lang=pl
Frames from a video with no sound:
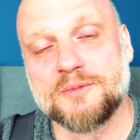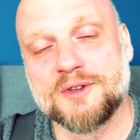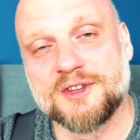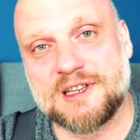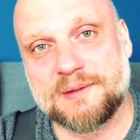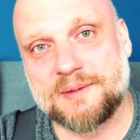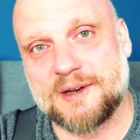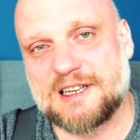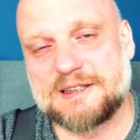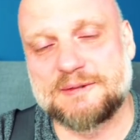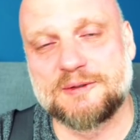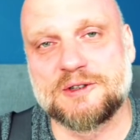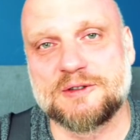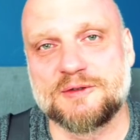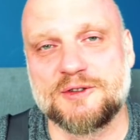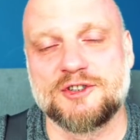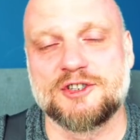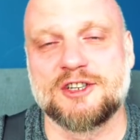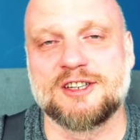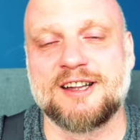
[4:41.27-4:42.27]
Zapraszam
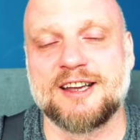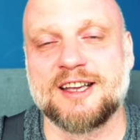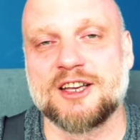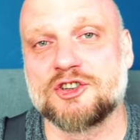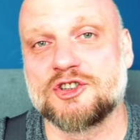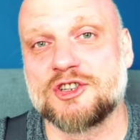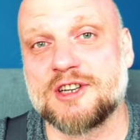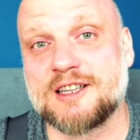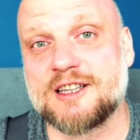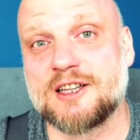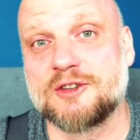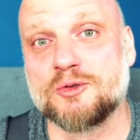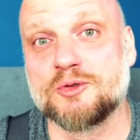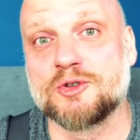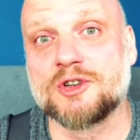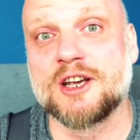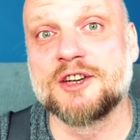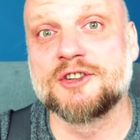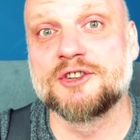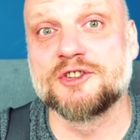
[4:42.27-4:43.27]
oczywiście na jeszcze jeden
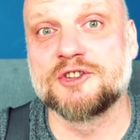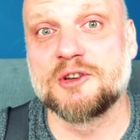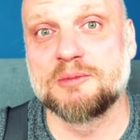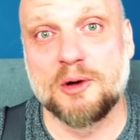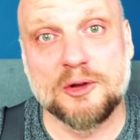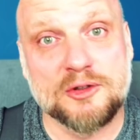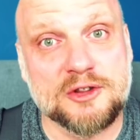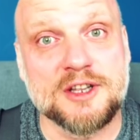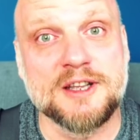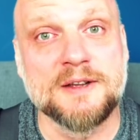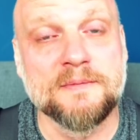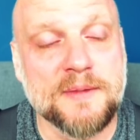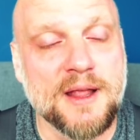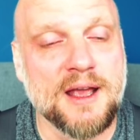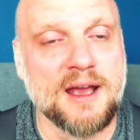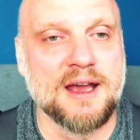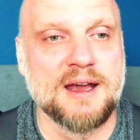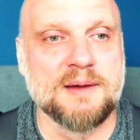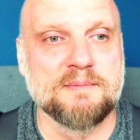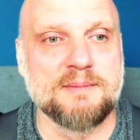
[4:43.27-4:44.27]
jutrzejszy sobotni.
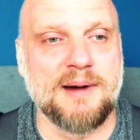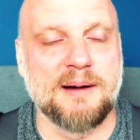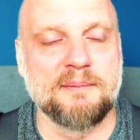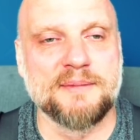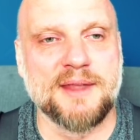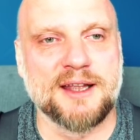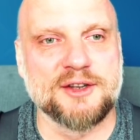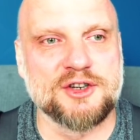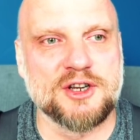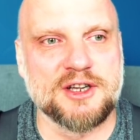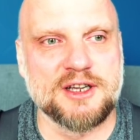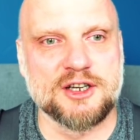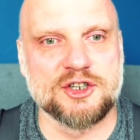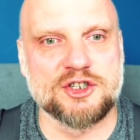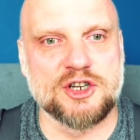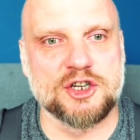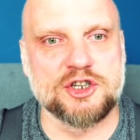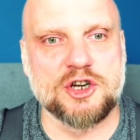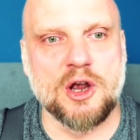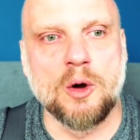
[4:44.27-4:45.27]
Mam nadzieję,
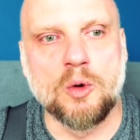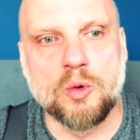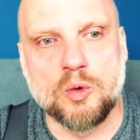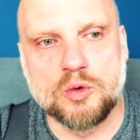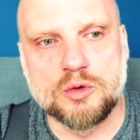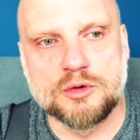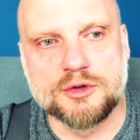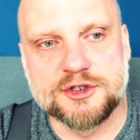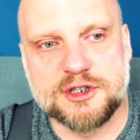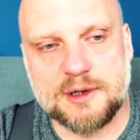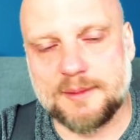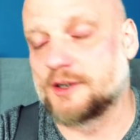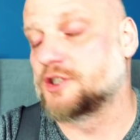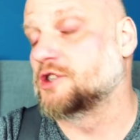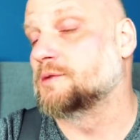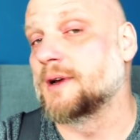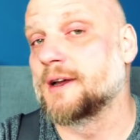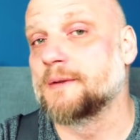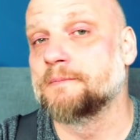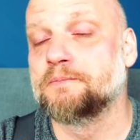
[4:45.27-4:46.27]
że się
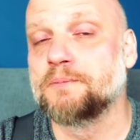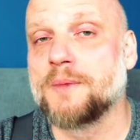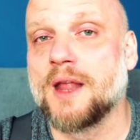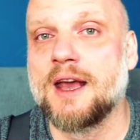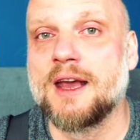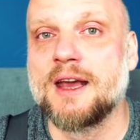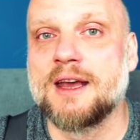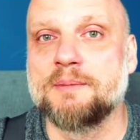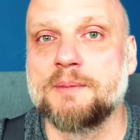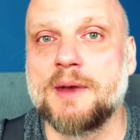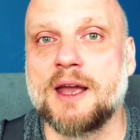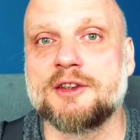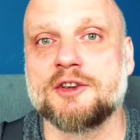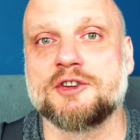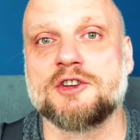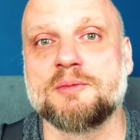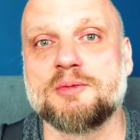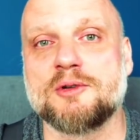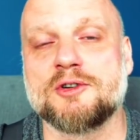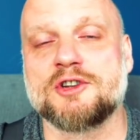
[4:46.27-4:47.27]
zobaczymy. Miejcie
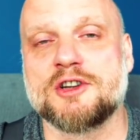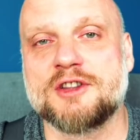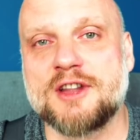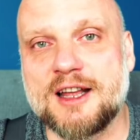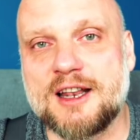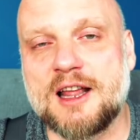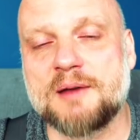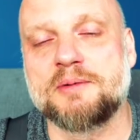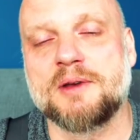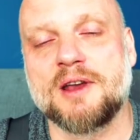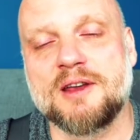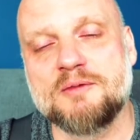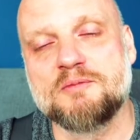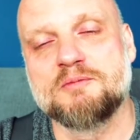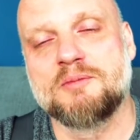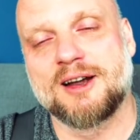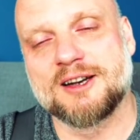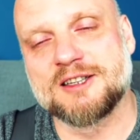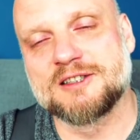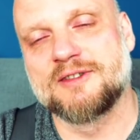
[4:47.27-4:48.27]
się proszę najlepiej.
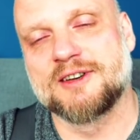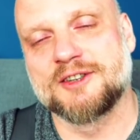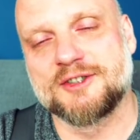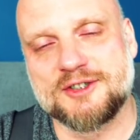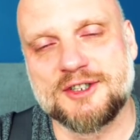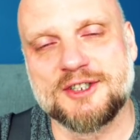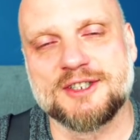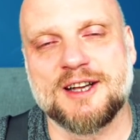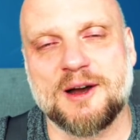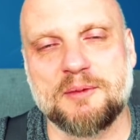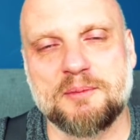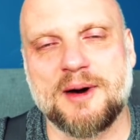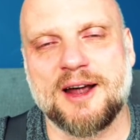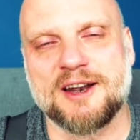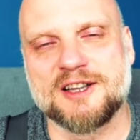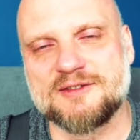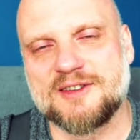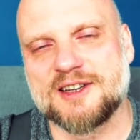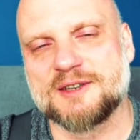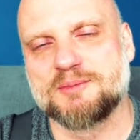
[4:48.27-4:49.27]
Bardzo Was ściskam,
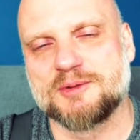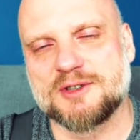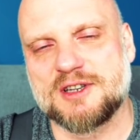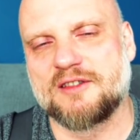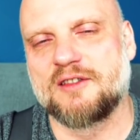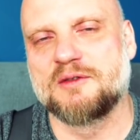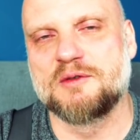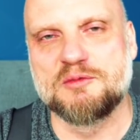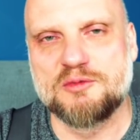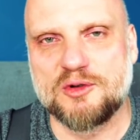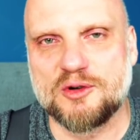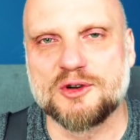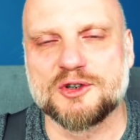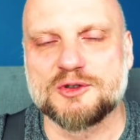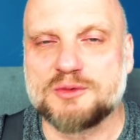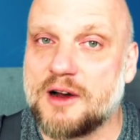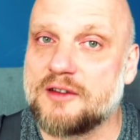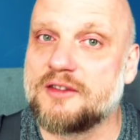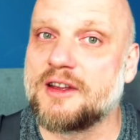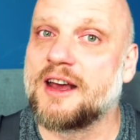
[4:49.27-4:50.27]
bardzo Was pozdrawiam i
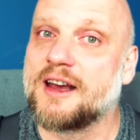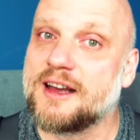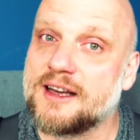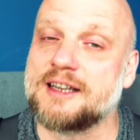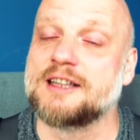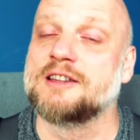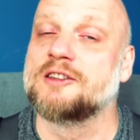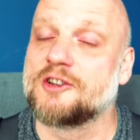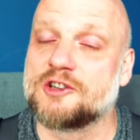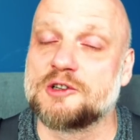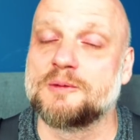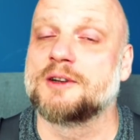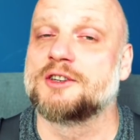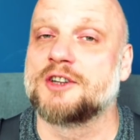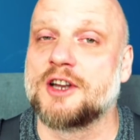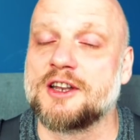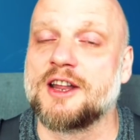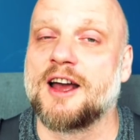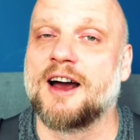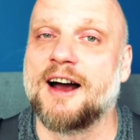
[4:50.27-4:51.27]
błogosławię. I do
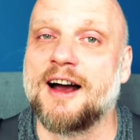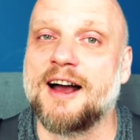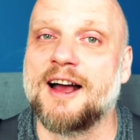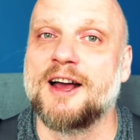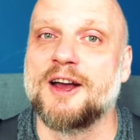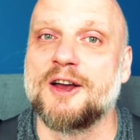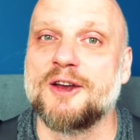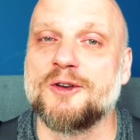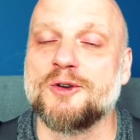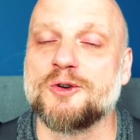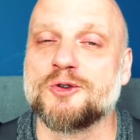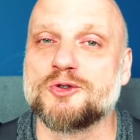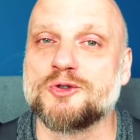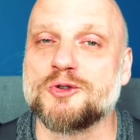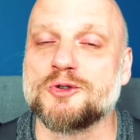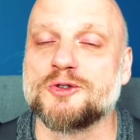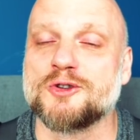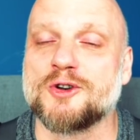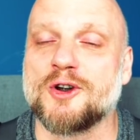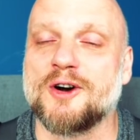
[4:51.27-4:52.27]
zobaczenia już
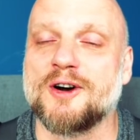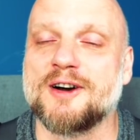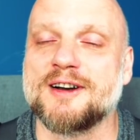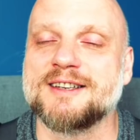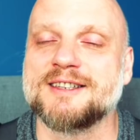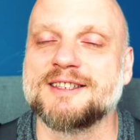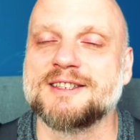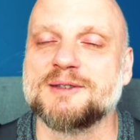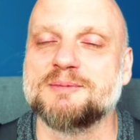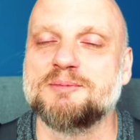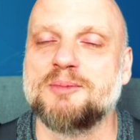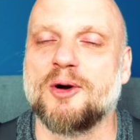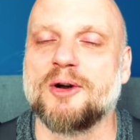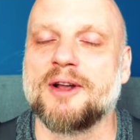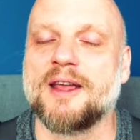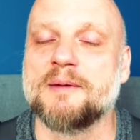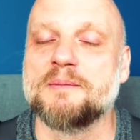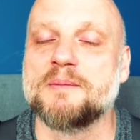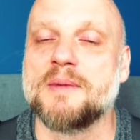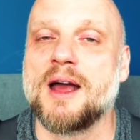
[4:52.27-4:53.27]
jutro. Z
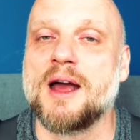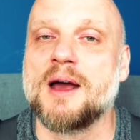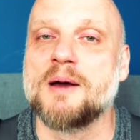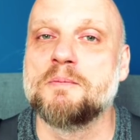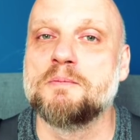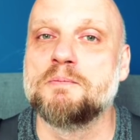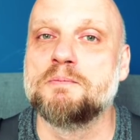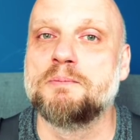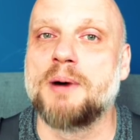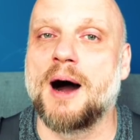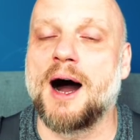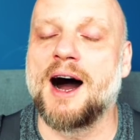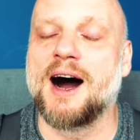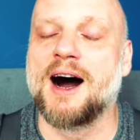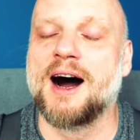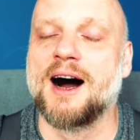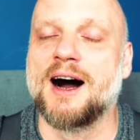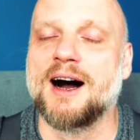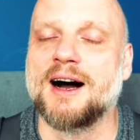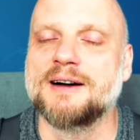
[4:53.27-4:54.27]
Bogiem.
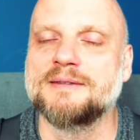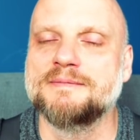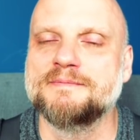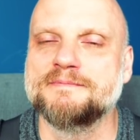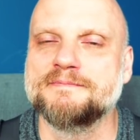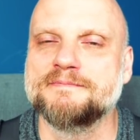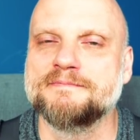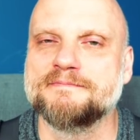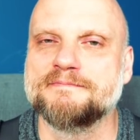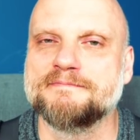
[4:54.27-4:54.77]
Pa!